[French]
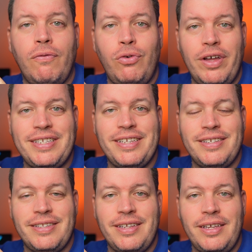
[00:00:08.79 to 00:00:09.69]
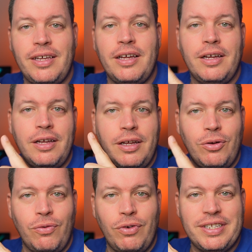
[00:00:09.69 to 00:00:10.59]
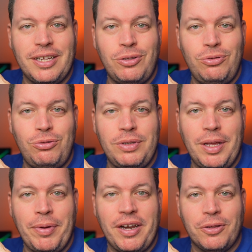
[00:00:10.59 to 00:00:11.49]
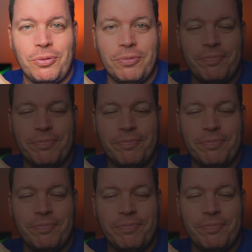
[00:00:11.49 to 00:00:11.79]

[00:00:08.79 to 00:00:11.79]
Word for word: vos SSD. On voit ça tout de suite après l'intro.